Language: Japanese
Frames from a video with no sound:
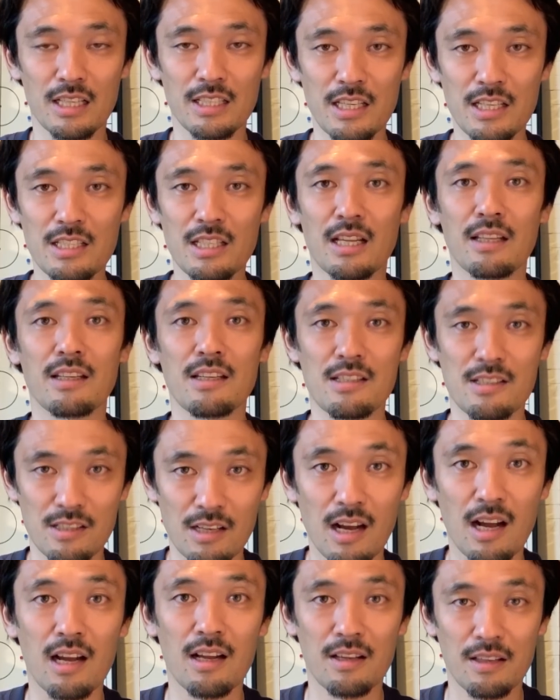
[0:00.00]
ができたんです
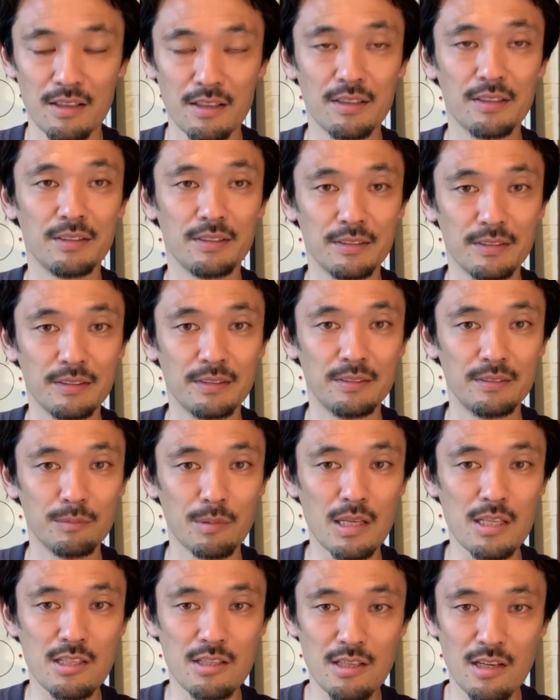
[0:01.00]
が、
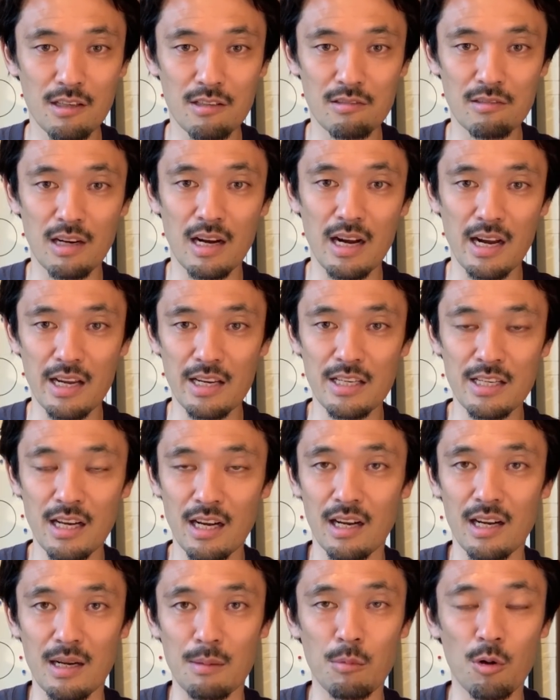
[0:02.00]
まあ、通訳は入り
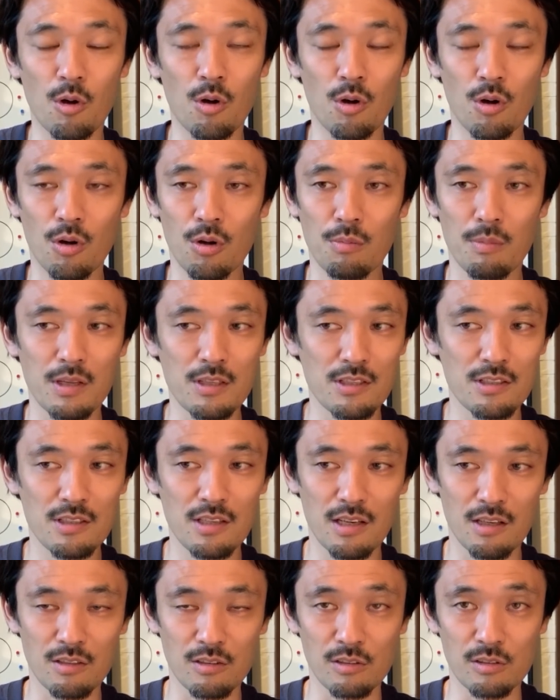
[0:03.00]
ながらも、まあ、通
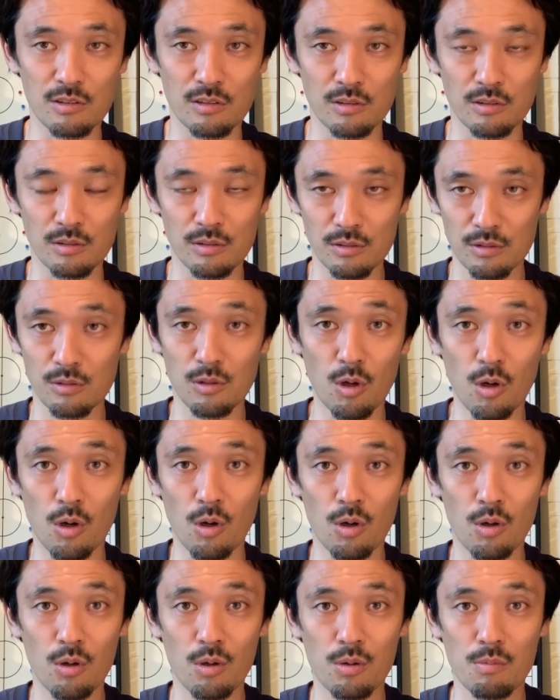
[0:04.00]
訳の、